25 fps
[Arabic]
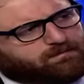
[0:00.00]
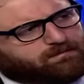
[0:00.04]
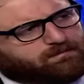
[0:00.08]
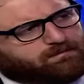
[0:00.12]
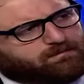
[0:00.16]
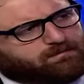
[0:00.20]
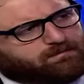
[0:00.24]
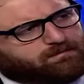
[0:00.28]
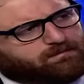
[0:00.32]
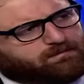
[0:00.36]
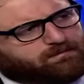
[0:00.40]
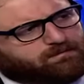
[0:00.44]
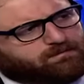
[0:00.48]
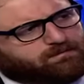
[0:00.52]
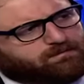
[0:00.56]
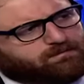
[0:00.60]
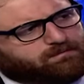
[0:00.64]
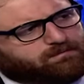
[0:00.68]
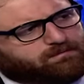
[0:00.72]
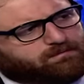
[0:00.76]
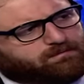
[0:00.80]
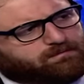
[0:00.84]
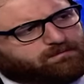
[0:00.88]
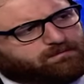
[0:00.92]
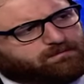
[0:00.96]
وكنت
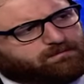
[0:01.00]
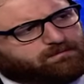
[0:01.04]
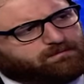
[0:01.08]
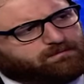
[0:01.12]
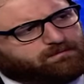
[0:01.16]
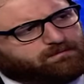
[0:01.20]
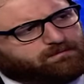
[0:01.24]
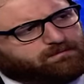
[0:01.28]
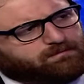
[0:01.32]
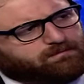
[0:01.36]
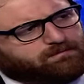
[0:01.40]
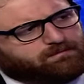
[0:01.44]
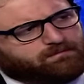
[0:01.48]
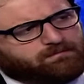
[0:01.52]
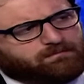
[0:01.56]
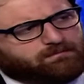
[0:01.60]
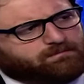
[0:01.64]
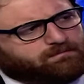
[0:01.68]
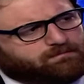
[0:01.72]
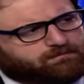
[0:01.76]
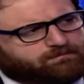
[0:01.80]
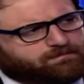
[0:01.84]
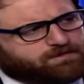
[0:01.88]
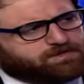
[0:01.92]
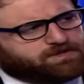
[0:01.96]
بالحمام
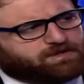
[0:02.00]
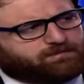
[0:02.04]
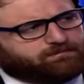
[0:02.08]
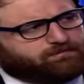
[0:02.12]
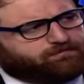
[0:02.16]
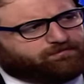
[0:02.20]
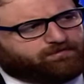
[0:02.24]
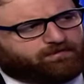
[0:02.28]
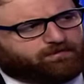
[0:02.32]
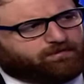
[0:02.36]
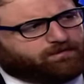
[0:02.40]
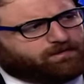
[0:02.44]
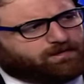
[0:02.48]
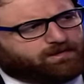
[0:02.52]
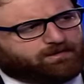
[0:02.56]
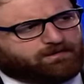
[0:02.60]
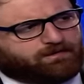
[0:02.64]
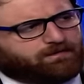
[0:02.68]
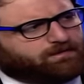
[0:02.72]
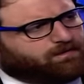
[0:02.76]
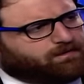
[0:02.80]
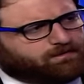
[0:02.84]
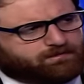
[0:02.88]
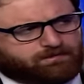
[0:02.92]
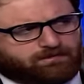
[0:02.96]
مع رجال مش ابو فعور هيدي
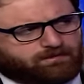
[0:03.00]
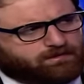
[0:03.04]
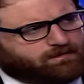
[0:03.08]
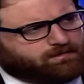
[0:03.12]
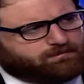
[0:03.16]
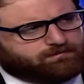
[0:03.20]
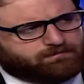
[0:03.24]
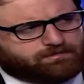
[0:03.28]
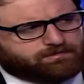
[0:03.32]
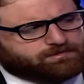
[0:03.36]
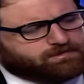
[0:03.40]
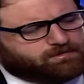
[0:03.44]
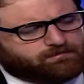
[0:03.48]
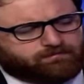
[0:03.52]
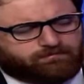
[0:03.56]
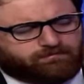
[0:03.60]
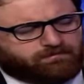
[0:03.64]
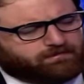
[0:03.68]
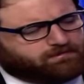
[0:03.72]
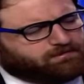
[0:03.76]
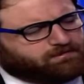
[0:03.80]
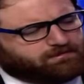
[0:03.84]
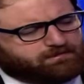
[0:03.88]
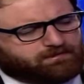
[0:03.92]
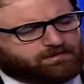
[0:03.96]
لقطة لا لا مش, مش ابو
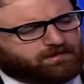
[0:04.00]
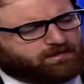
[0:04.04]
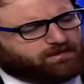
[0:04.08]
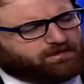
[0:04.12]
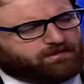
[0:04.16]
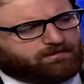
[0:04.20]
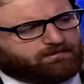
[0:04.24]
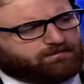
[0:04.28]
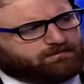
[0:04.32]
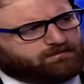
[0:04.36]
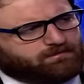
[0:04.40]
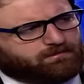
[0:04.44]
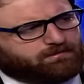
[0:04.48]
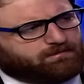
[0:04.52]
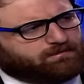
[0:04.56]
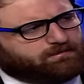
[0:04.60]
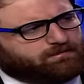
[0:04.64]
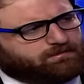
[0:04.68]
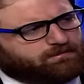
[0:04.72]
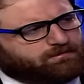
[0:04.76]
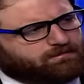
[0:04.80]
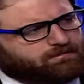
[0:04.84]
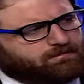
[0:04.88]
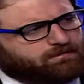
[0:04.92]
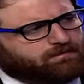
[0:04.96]
فعور لا لانه هو
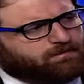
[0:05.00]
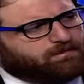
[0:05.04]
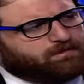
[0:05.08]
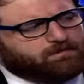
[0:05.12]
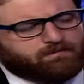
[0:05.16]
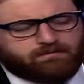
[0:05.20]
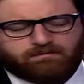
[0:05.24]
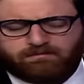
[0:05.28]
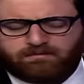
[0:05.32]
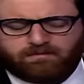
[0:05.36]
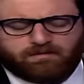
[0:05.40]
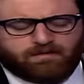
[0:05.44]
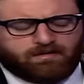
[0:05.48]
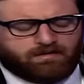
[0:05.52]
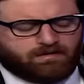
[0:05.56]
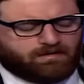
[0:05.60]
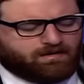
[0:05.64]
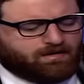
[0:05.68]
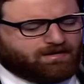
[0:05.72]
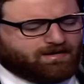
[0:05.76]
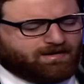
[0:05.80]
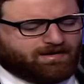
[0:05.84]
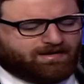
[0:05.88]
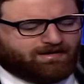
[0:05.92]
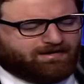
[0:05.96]
بعت لي اياها يمكن قال لك
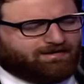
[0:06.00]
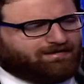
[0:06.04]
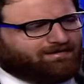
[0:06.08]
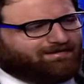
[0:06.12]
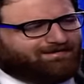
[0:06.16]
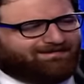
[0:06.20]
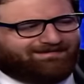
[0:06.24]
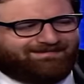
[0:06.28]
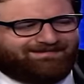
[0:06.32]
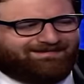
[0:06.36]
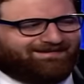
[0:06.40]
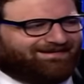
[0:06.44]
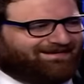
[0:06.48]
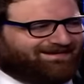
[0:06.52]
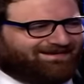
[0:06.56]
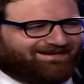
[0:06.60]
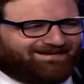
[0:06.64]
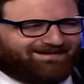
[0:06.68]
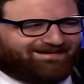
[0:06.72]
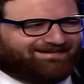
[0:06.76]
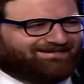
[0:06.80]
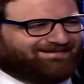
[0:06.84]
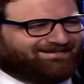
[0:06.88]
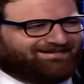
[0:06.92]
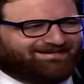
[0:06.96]
صاحبك شو عم يعمل
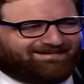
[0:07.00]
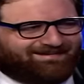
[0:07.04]
لا